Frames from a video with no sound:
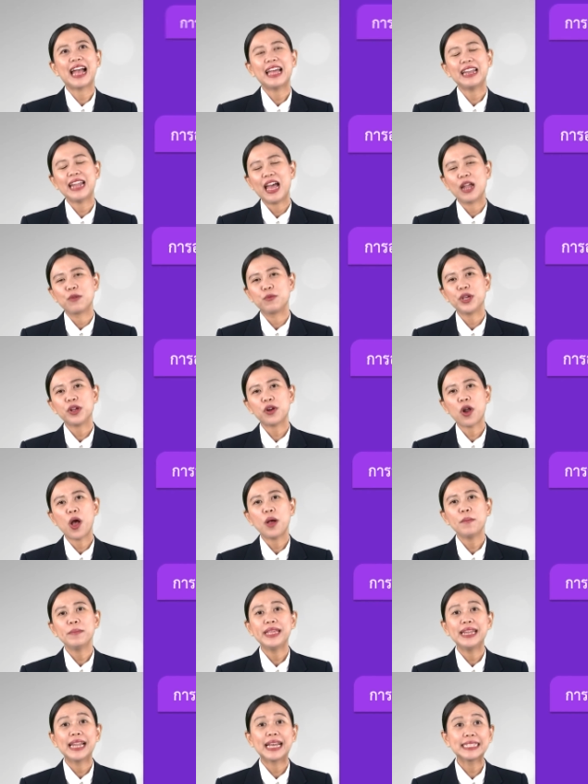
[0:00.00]
การอ่านวิเคราะ
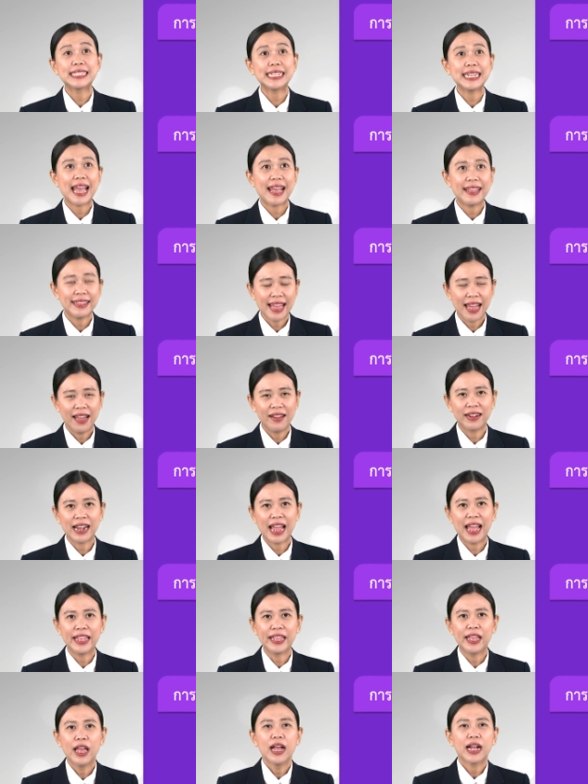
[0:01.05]
ห์มีลักษณะอย่างไร
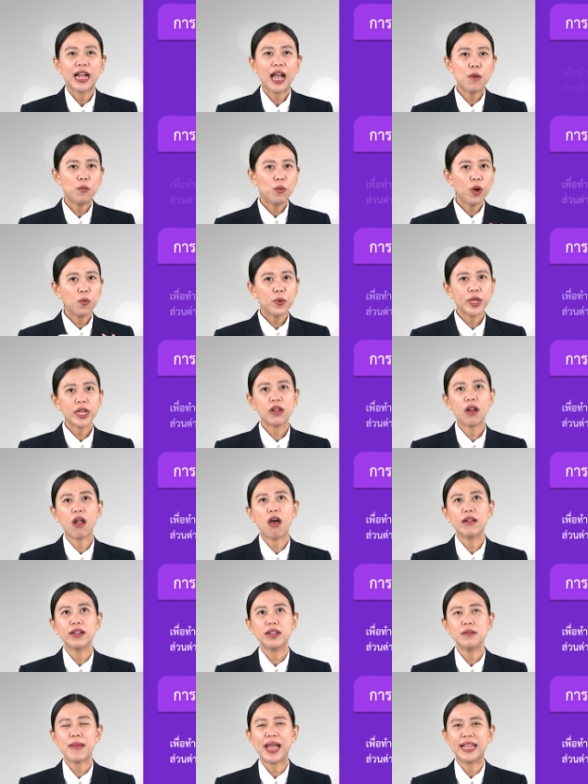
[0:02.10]
คำว่าวิเค
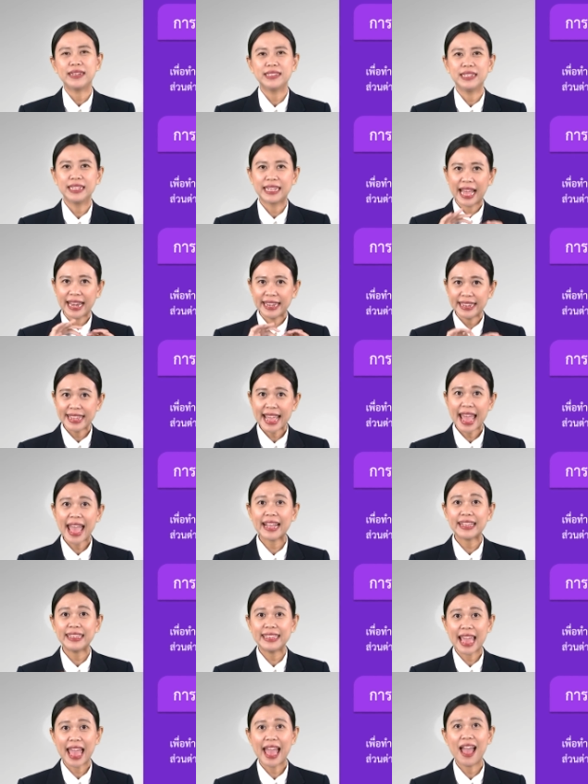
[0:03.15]
ราะห์นั้นหมายถึงการแยก
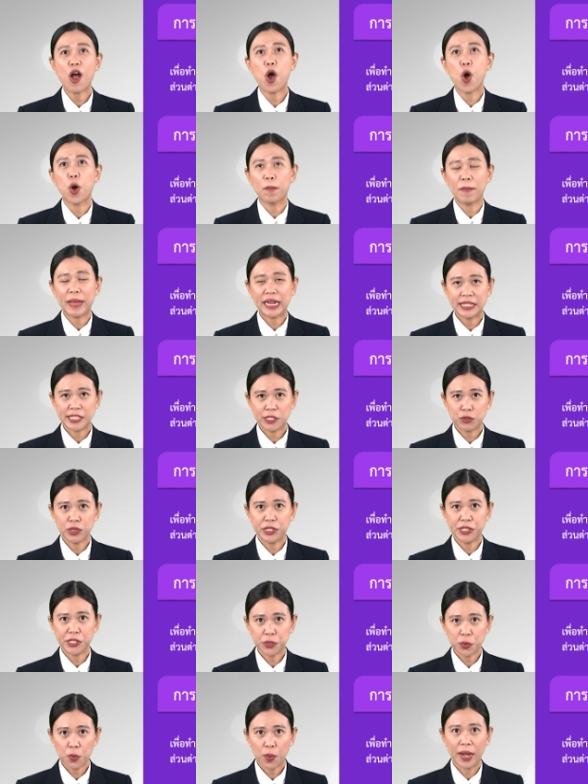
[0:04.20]
แยะออกเป็น
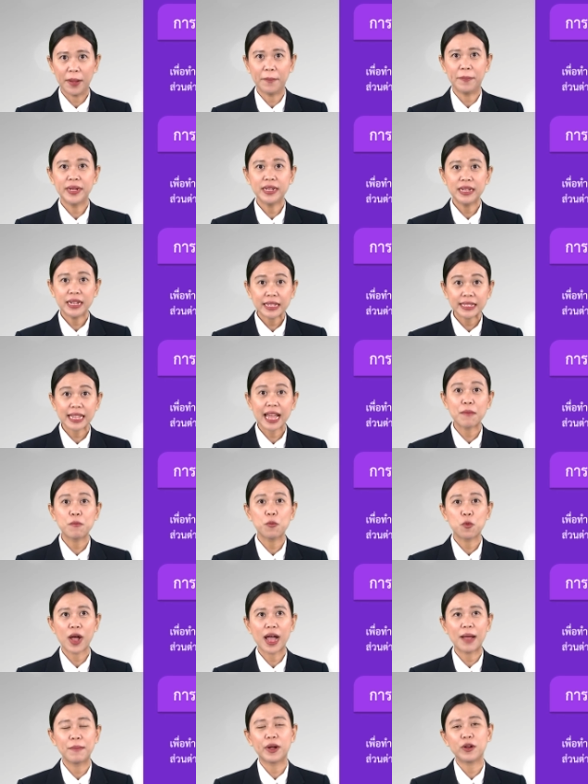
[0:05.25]
ส่วนๆเพื่อ
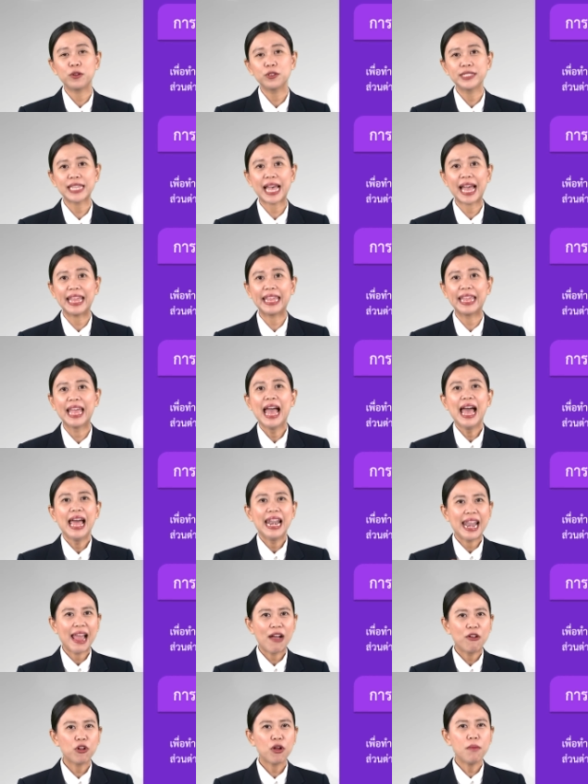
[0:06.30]
ทำความเข้าใจ
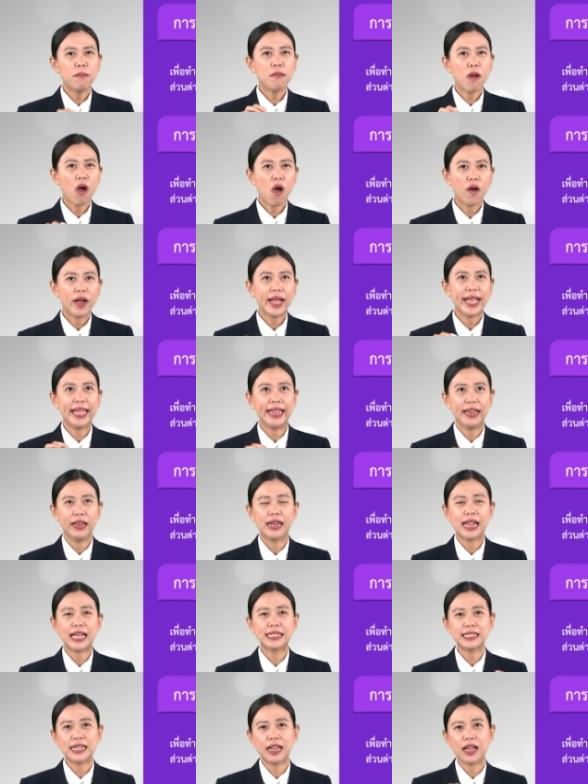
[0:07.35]
แล้วก็มองเห็น
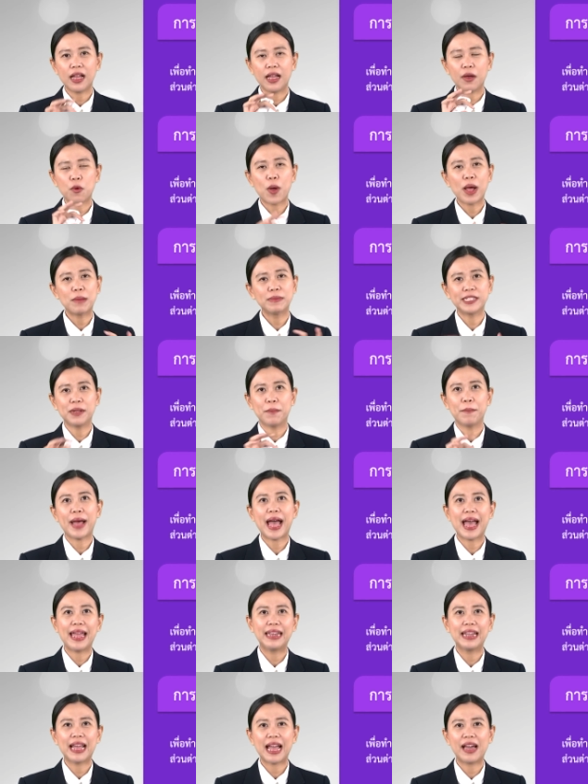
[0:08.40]
ลักษณะความสัม
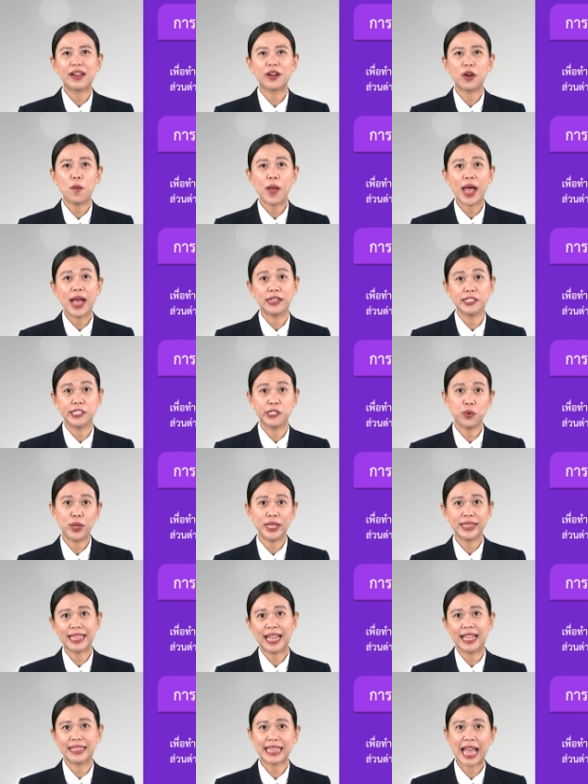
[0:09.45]
พันธ์นะคะ ระหว่างส่วน
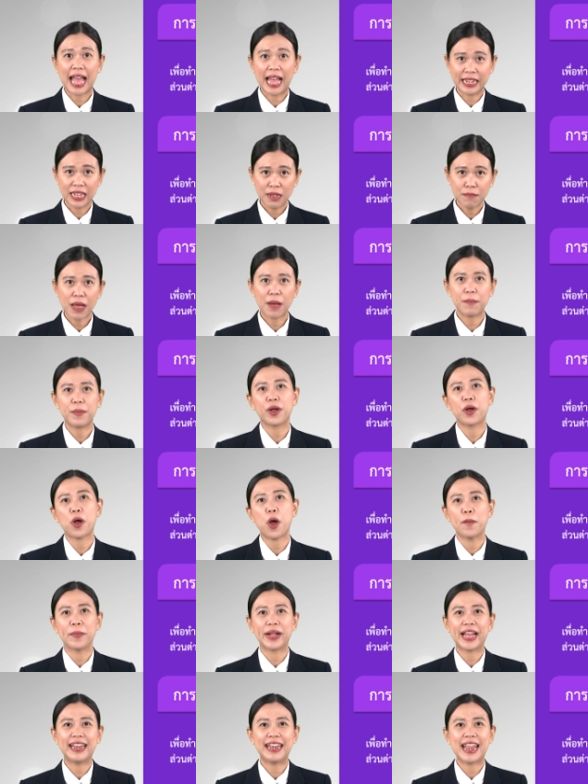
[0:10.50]
ต่างๆ ที่มาประก
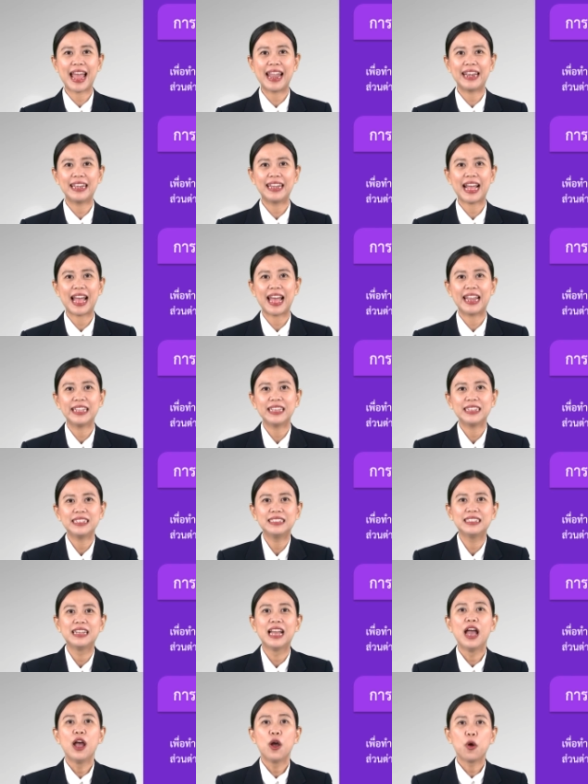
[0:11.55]
อบกันนั้นนะคะ นี่คื
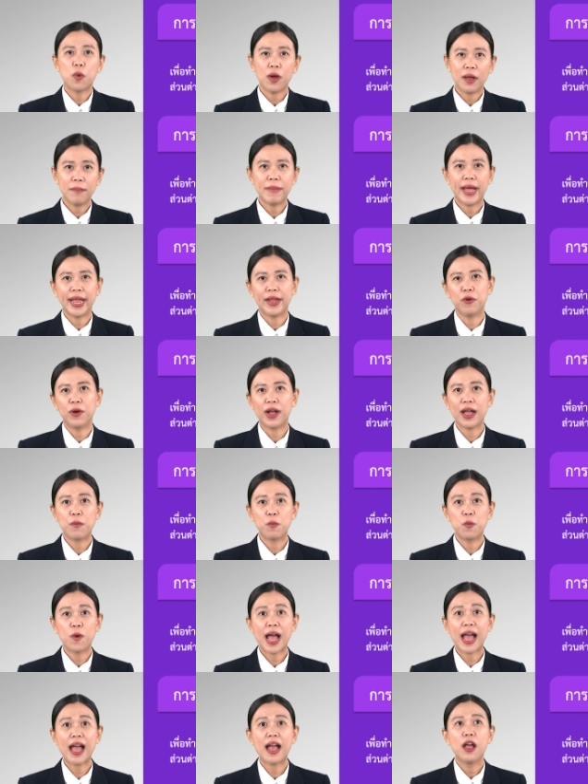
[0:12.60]
อความหมายของ
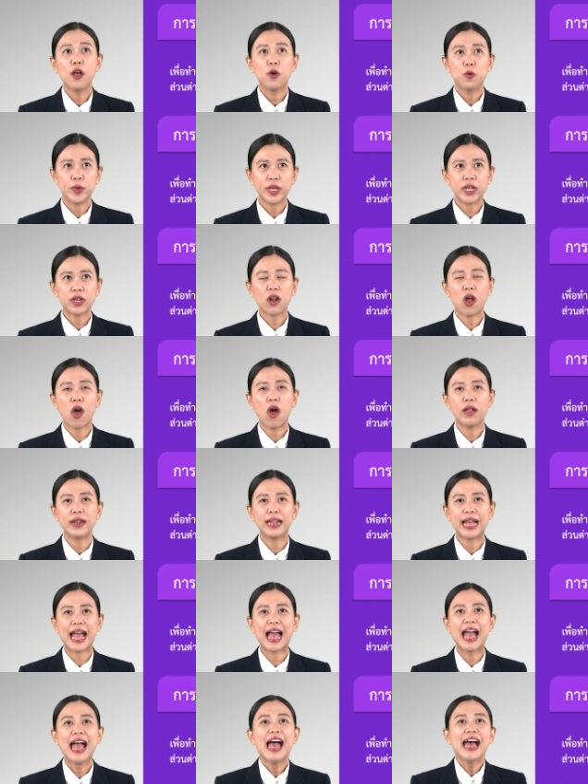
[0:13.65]
คำว่าวิเคราะห์
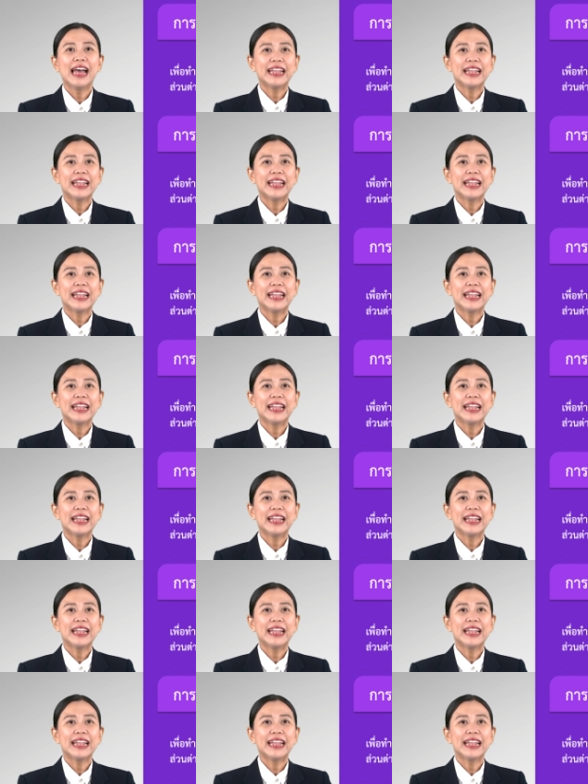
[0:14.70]
นะคะ